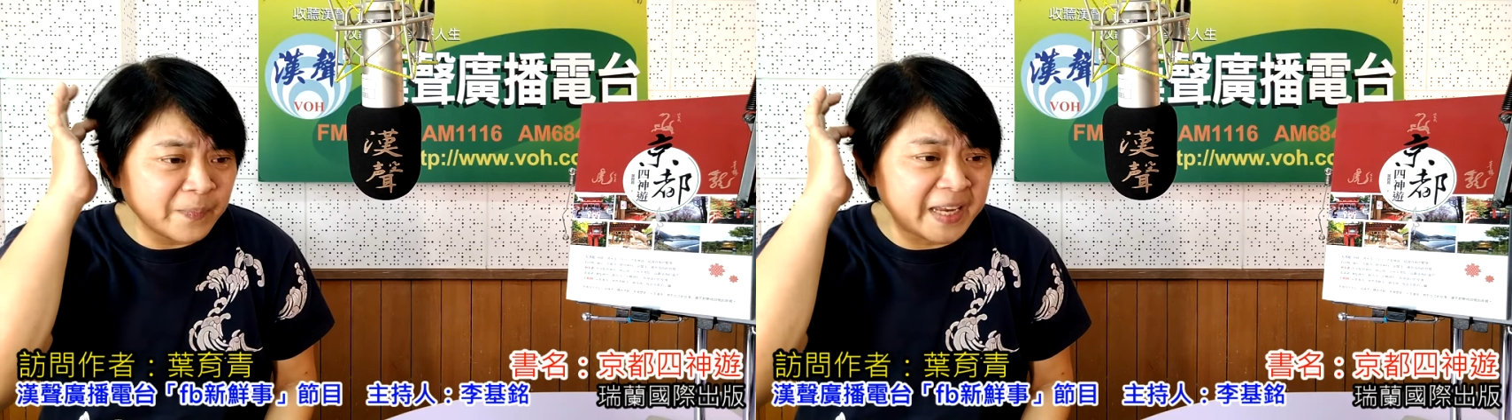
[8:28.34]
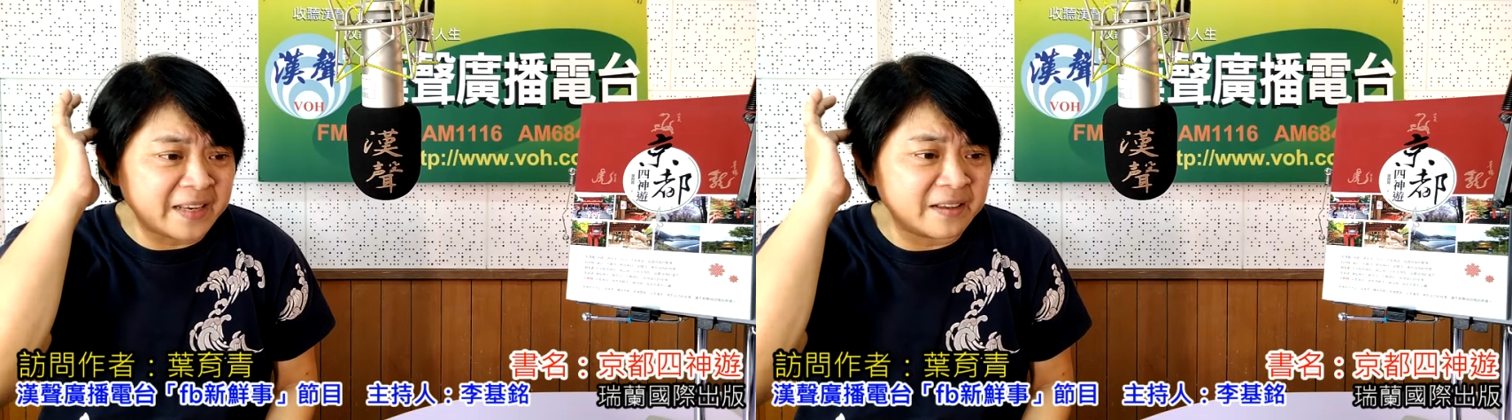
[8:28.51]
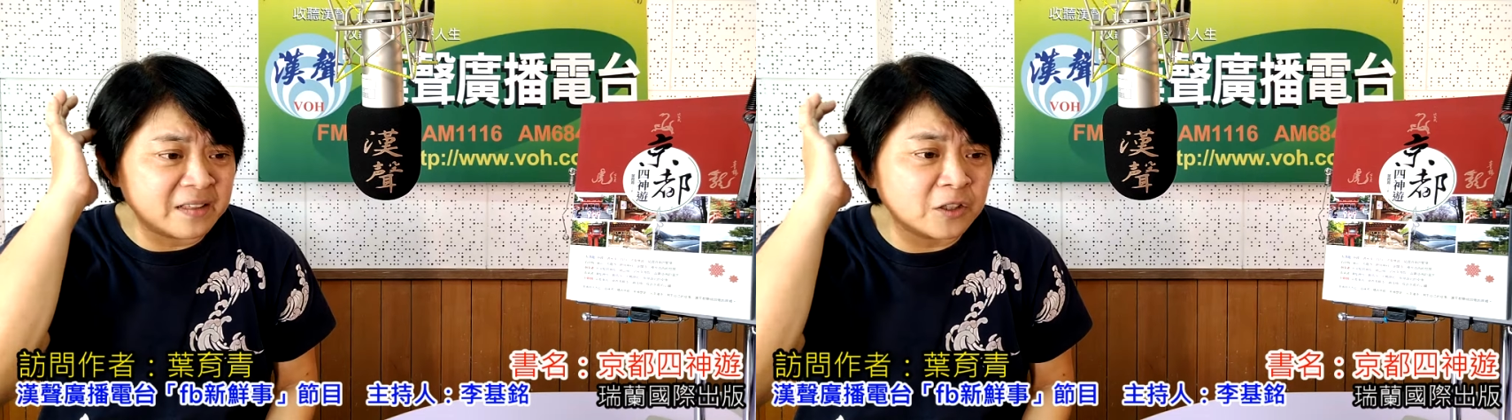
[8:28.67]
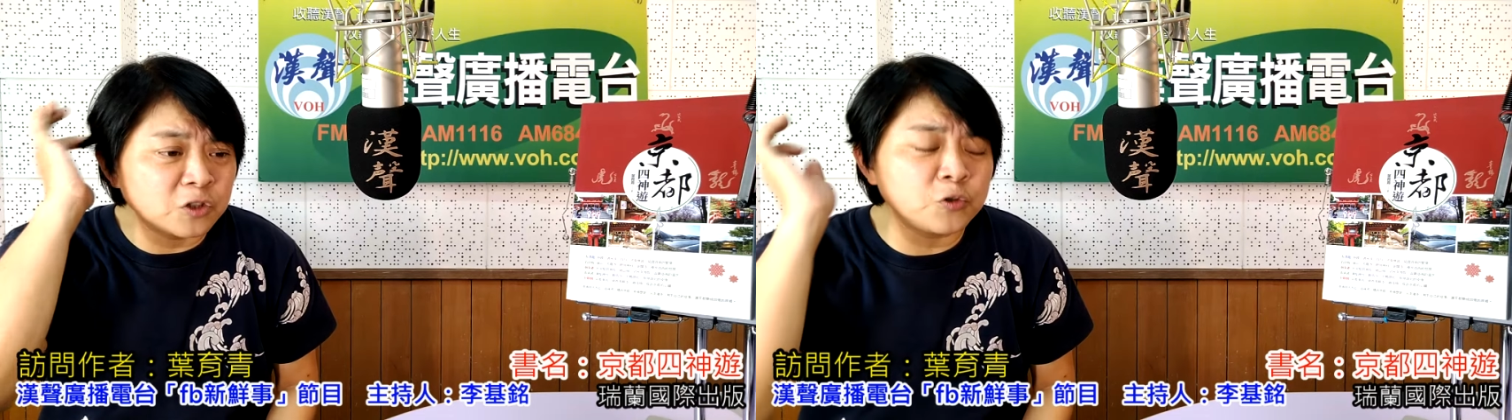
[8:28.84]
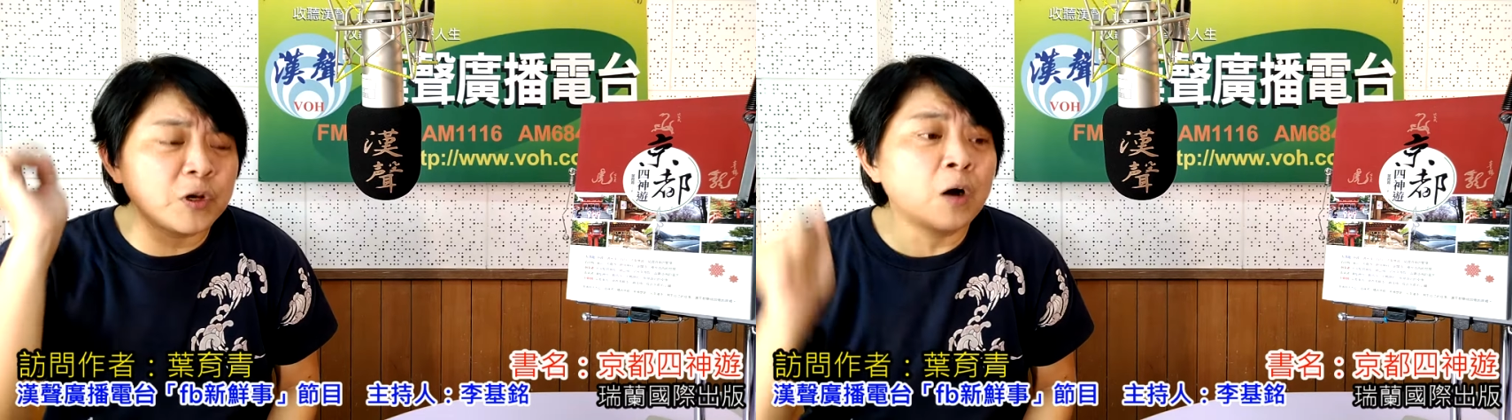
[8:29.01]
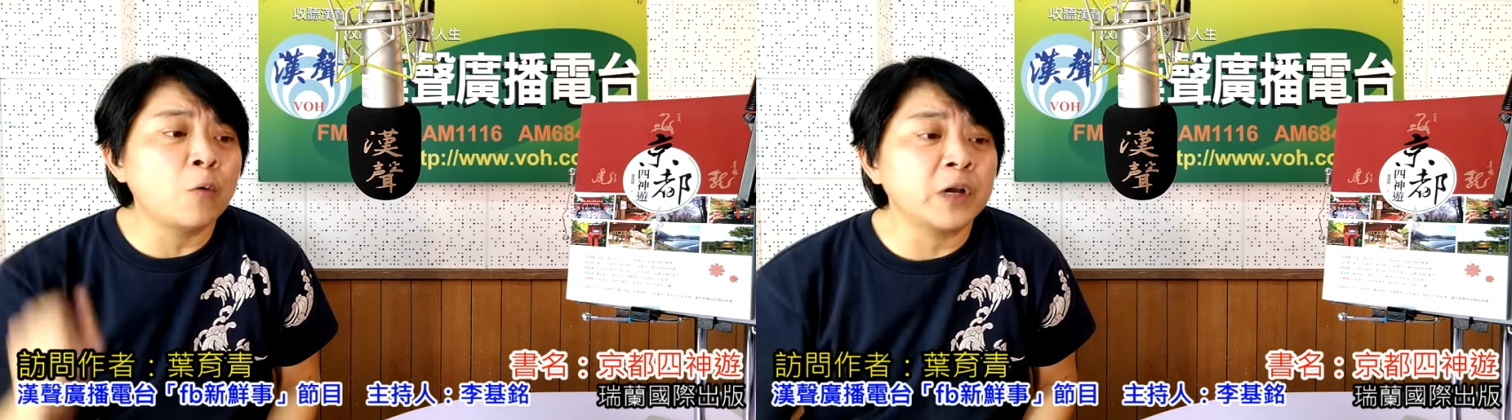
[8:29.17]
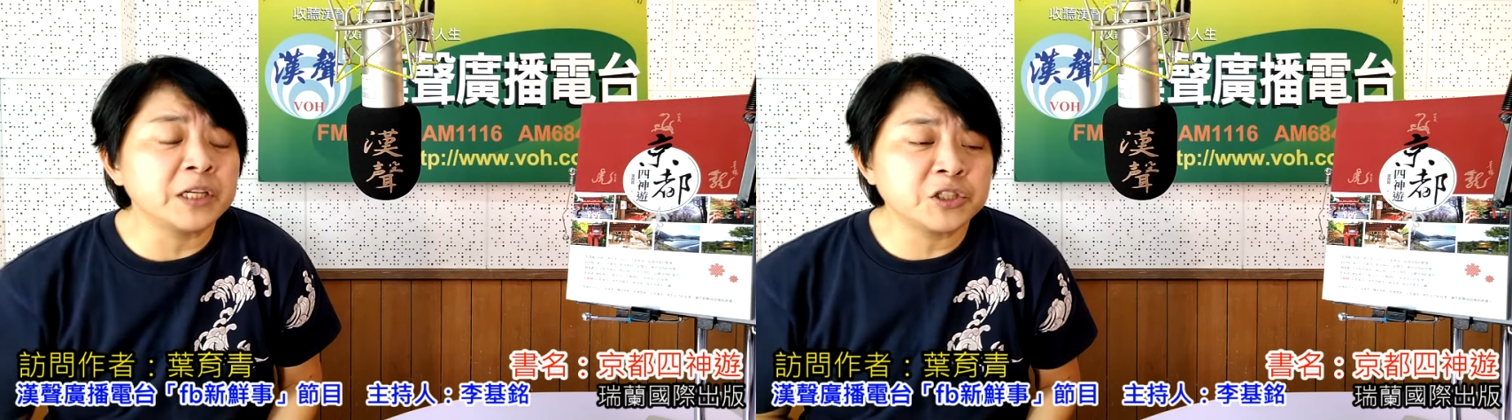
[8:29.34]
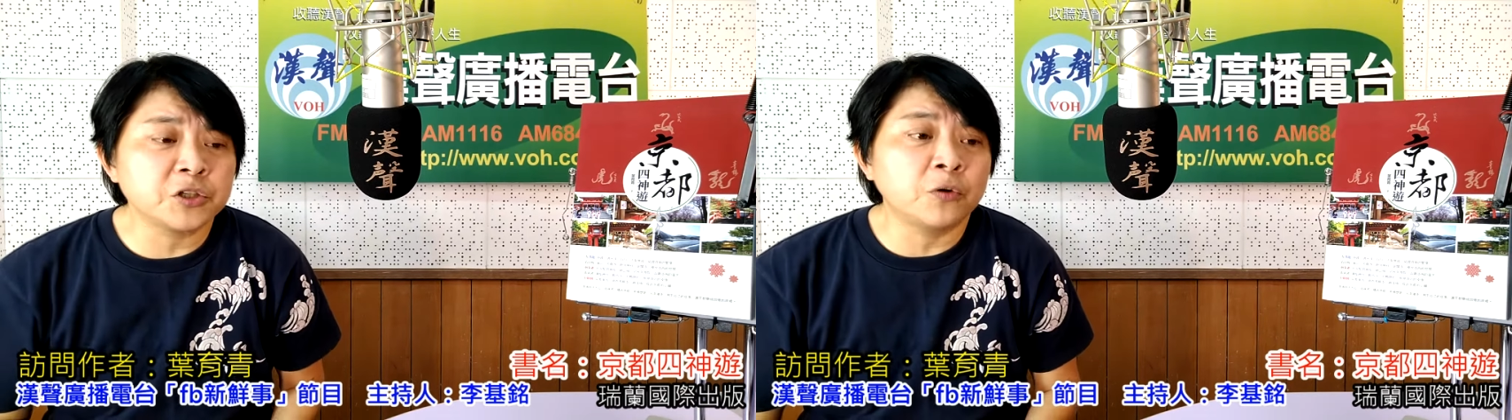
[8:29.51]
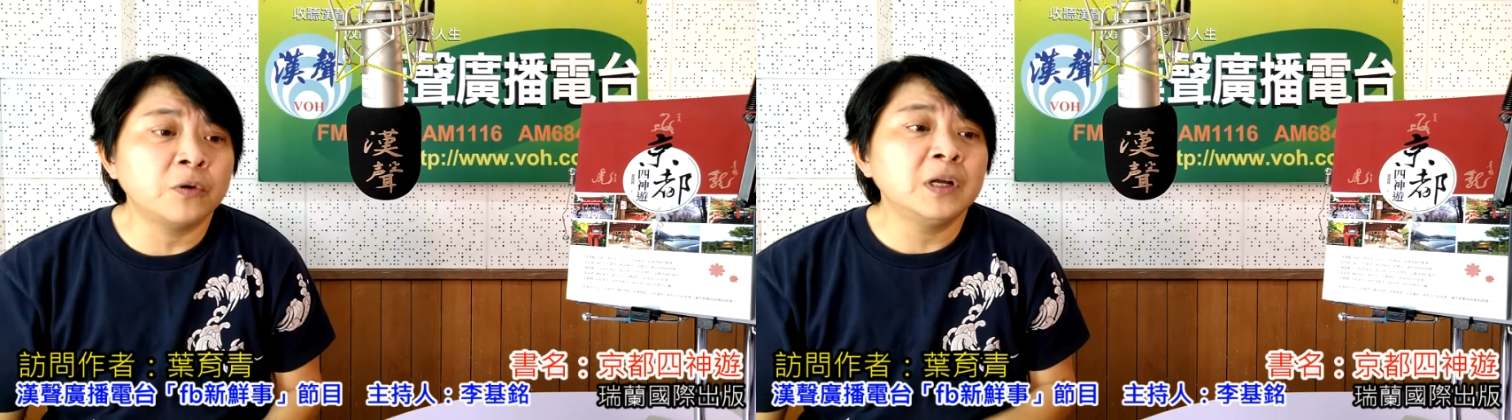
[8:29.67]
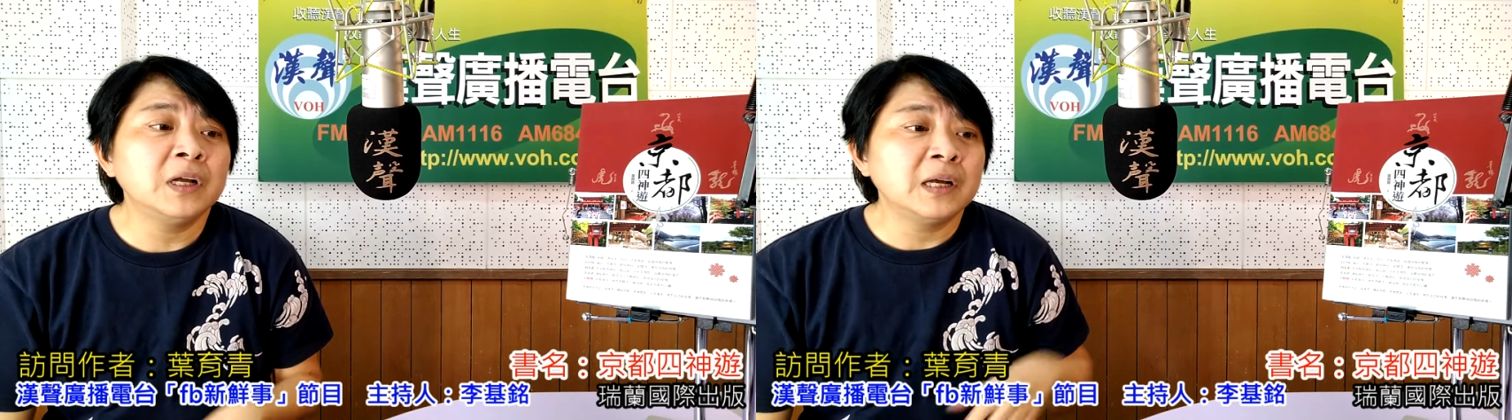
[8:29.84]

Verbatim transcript: 每年都需要维修。